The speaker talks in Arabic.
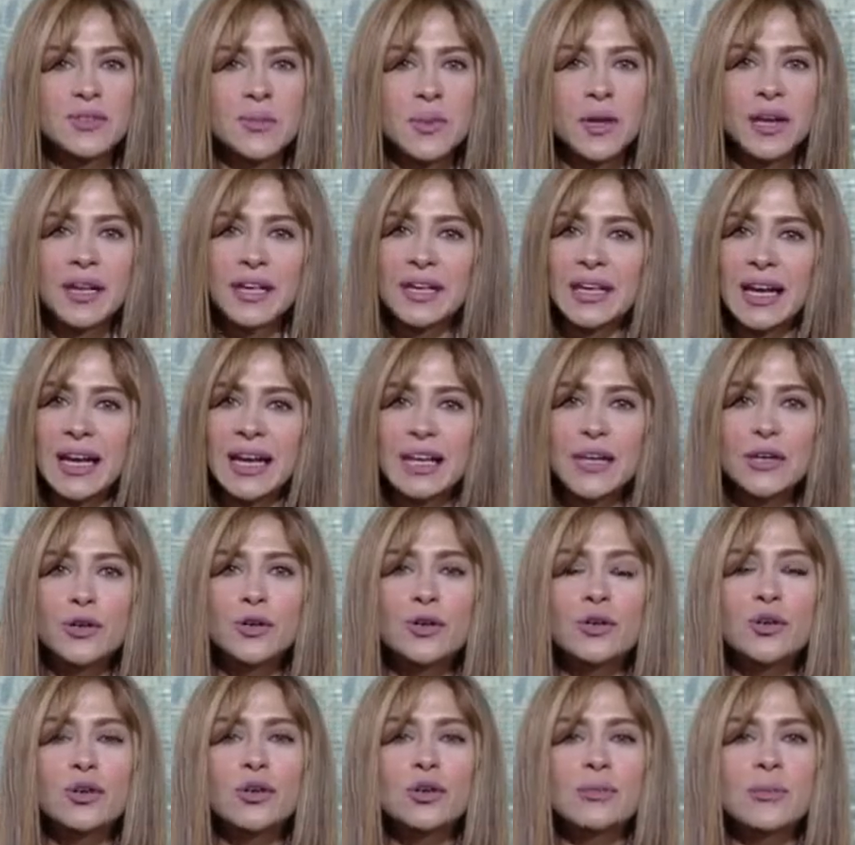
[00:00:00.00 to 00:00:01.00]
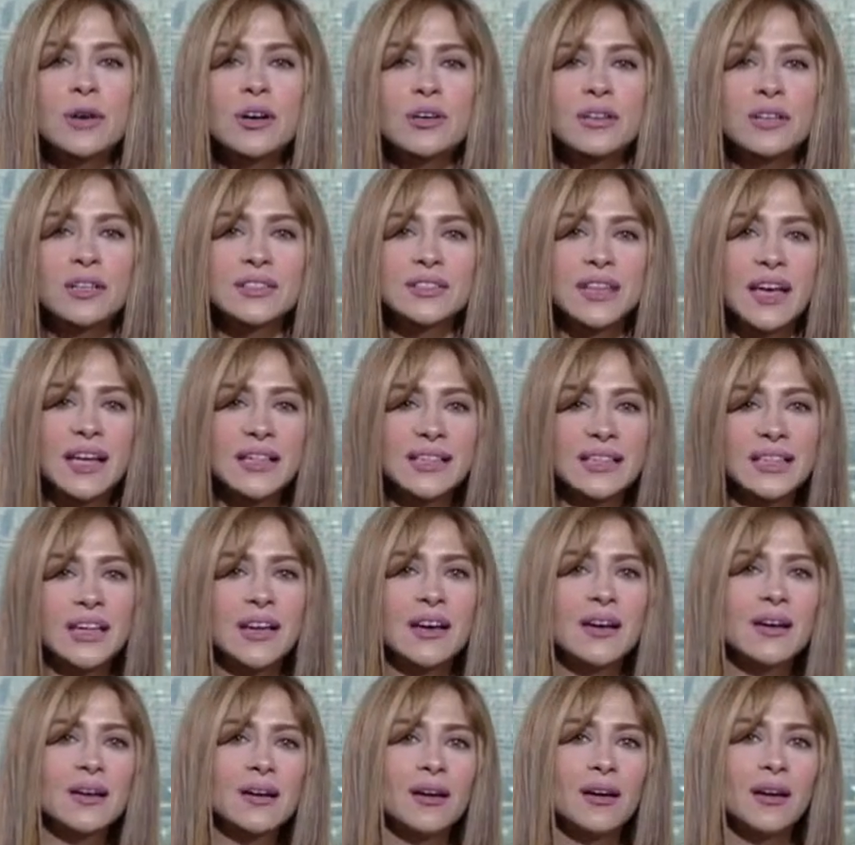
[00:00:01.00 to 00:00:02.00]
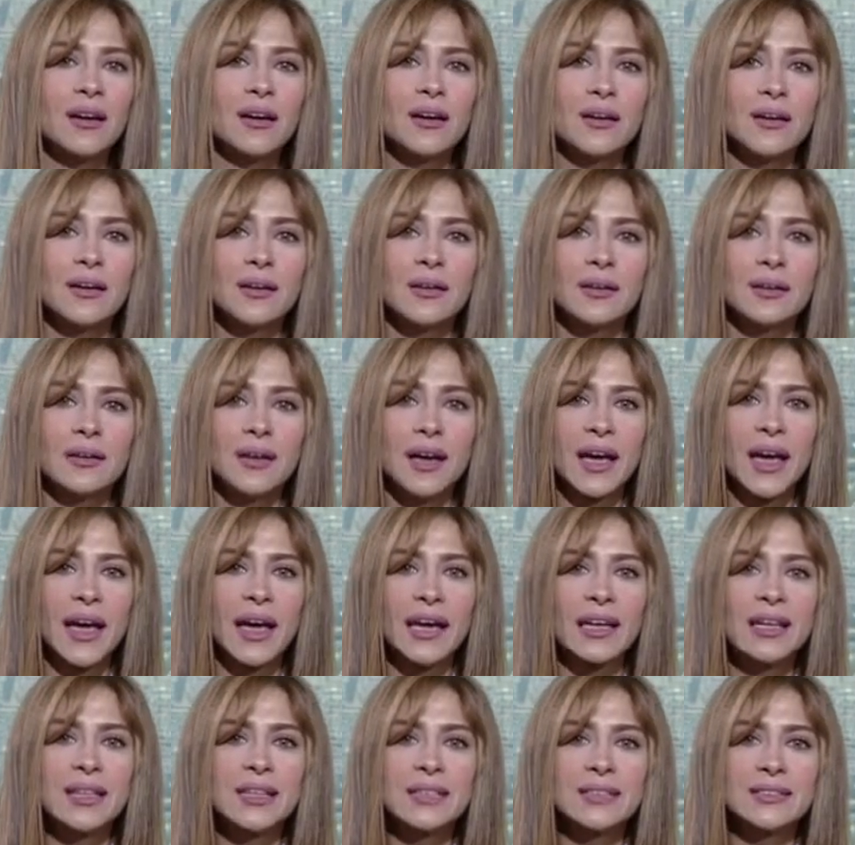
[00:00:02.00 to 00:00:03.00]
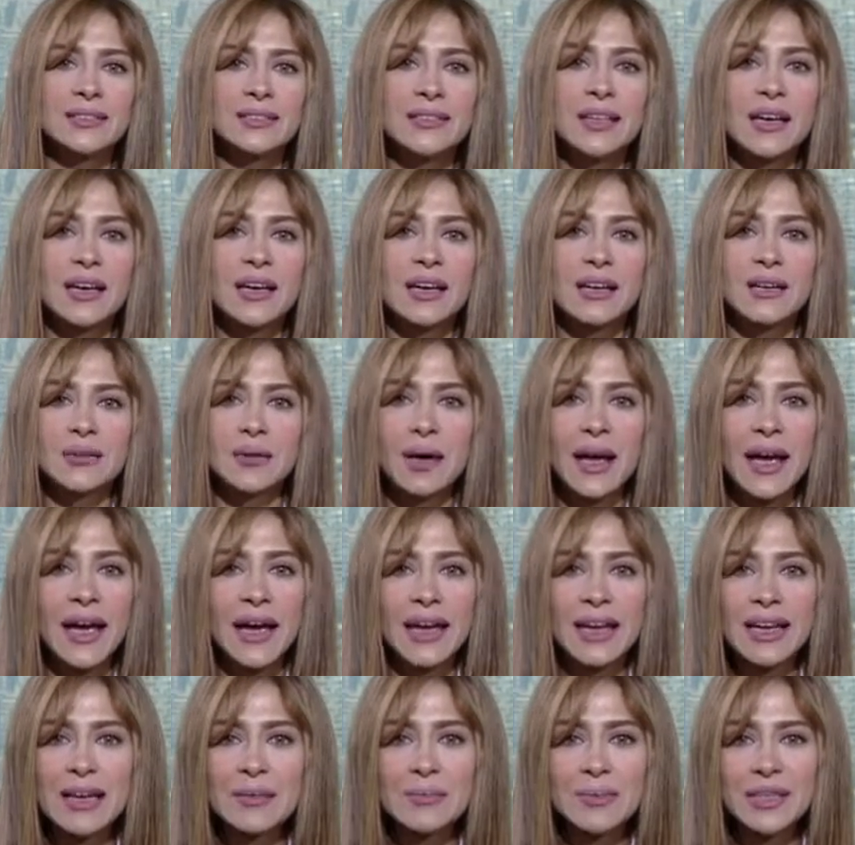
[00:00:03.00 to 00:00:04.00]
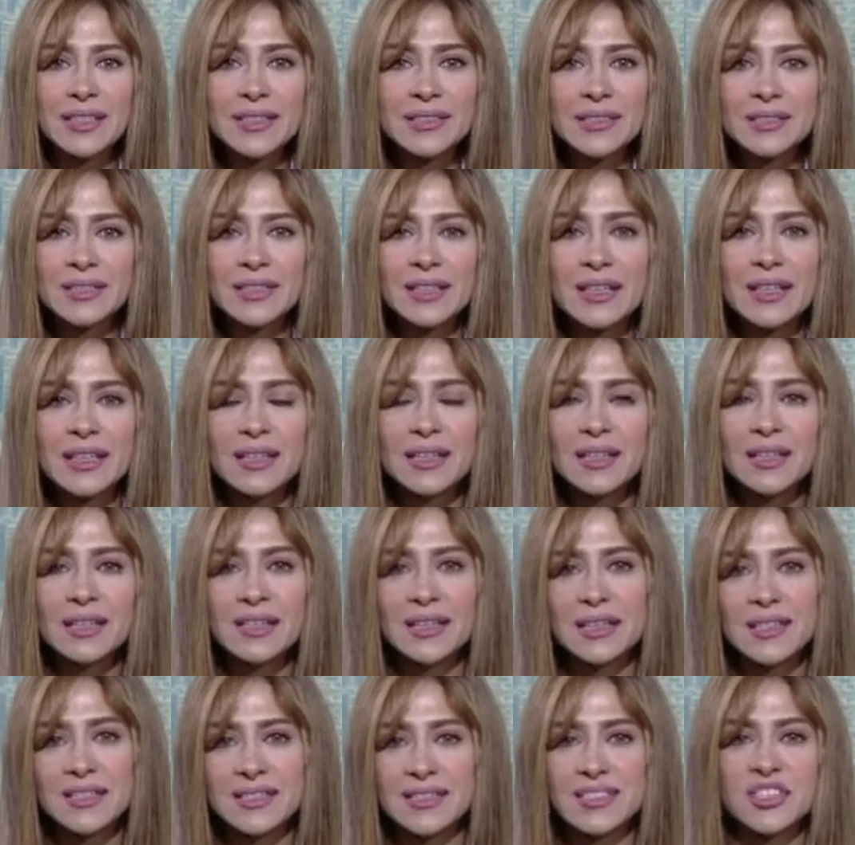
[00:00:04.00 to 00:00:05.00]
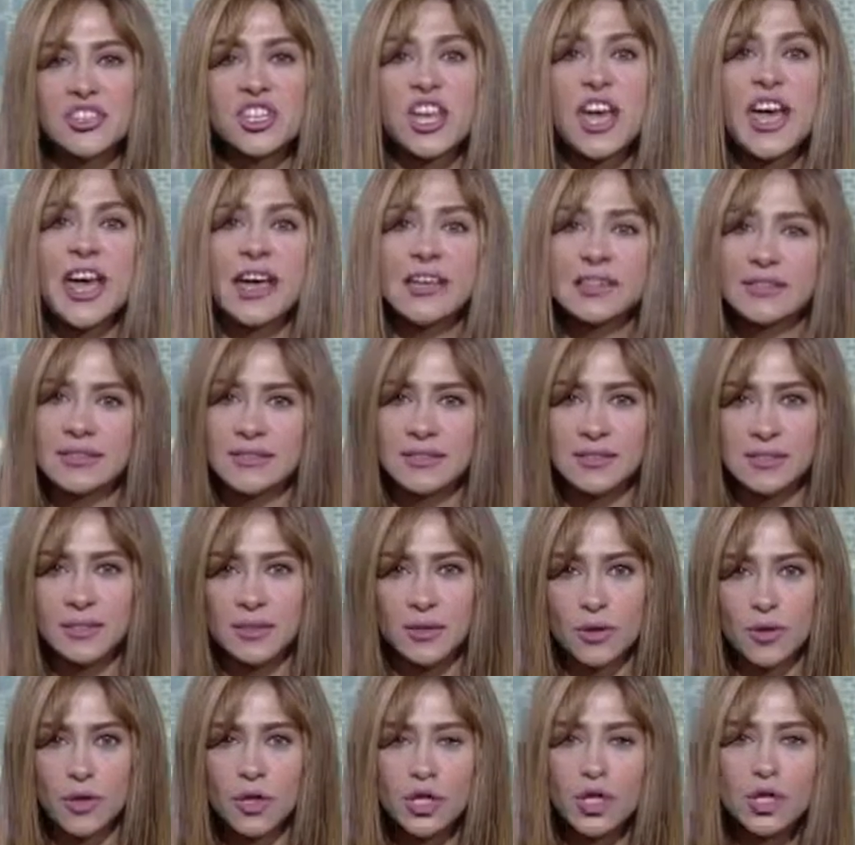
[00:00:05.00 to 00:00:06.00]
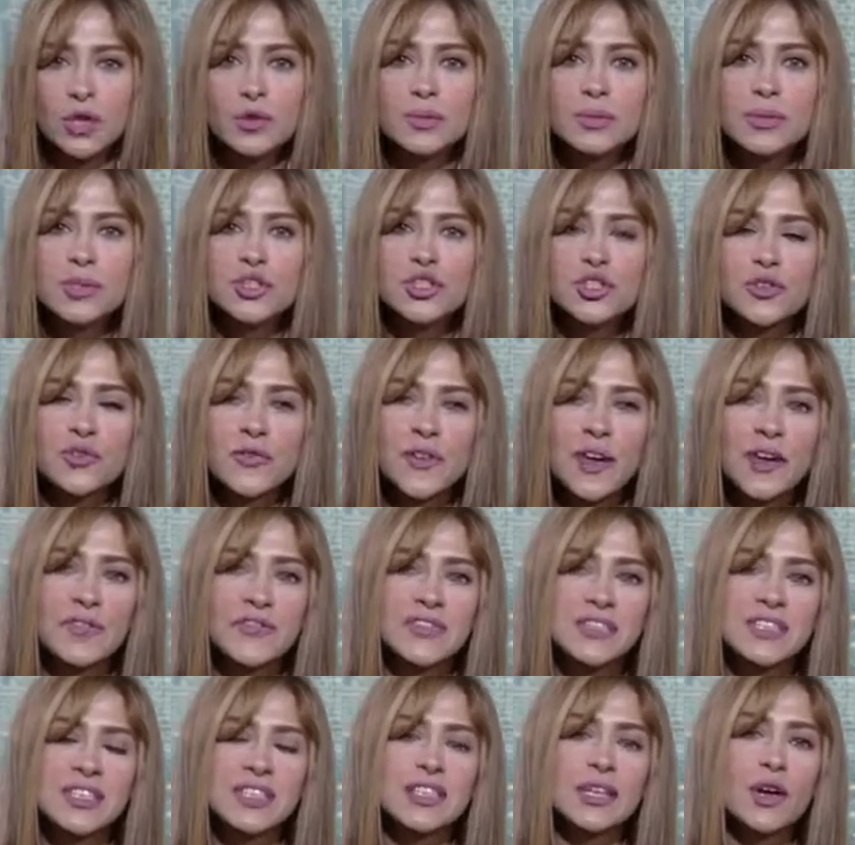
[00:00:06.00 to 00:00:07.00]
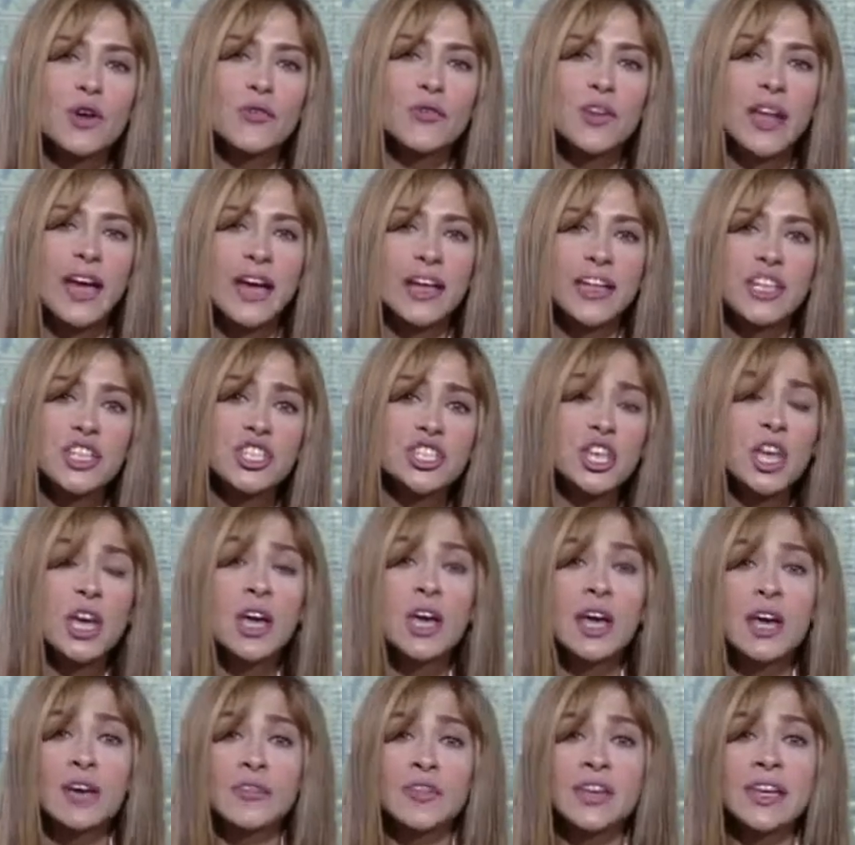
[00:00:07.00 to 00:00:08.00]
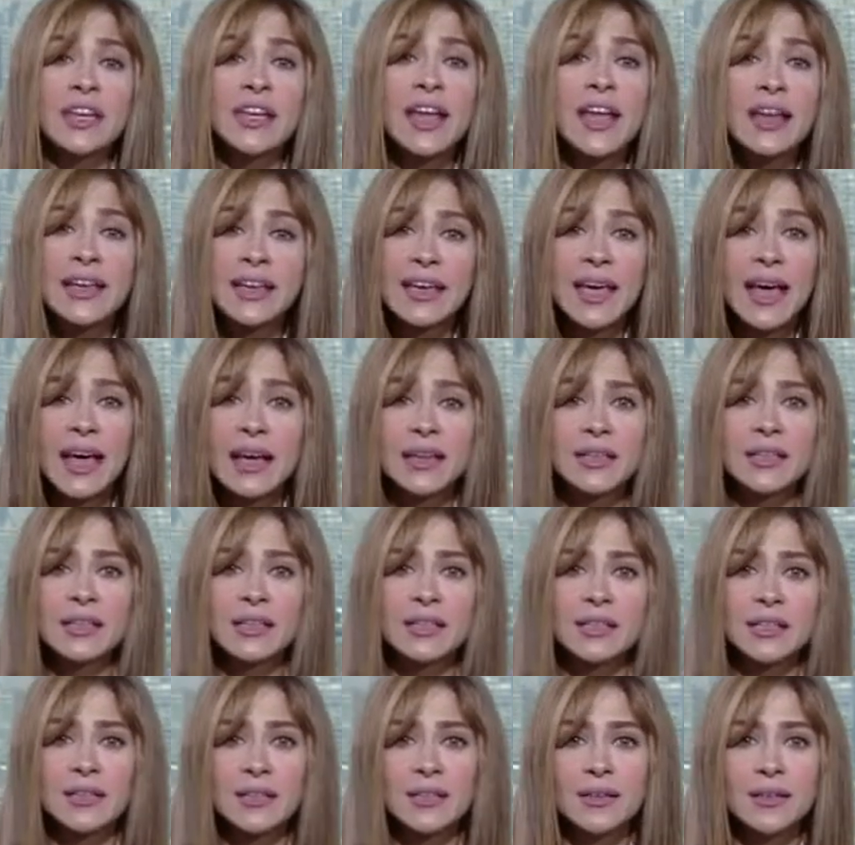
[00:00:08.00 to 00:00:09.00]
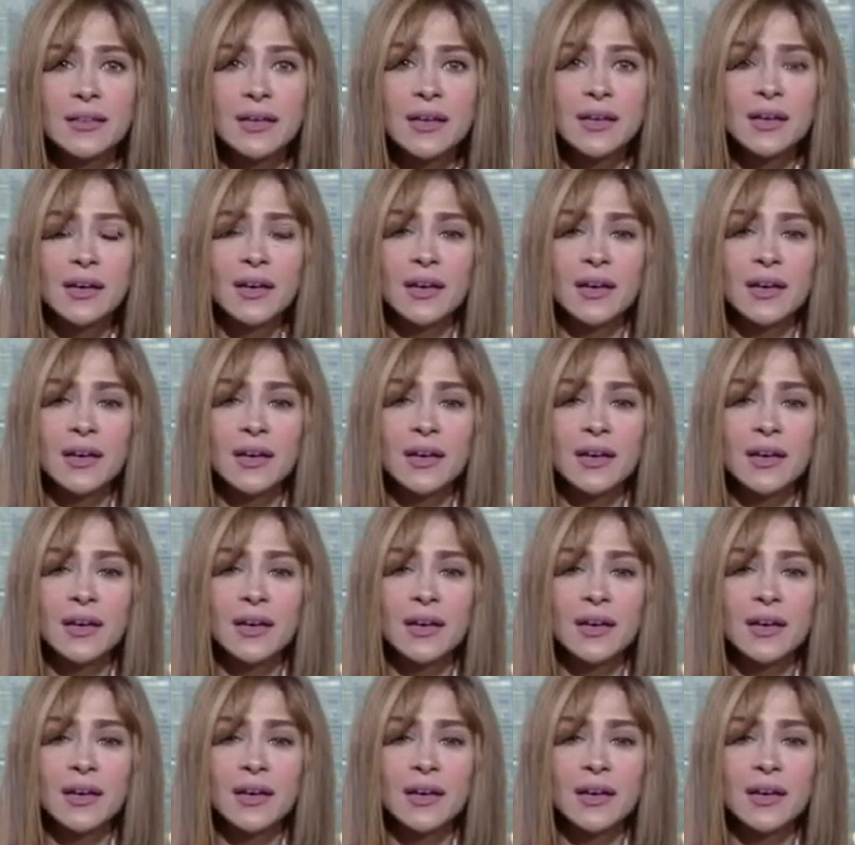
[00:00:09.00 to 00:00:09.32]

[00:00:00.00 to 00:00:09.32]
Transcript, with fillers: صباح الخير عليكم مرة تانية آه، حالة آه، حالة من الاستشهاد كل يوم بنشوفها في سينا وفي العريش في هناك يعني آه،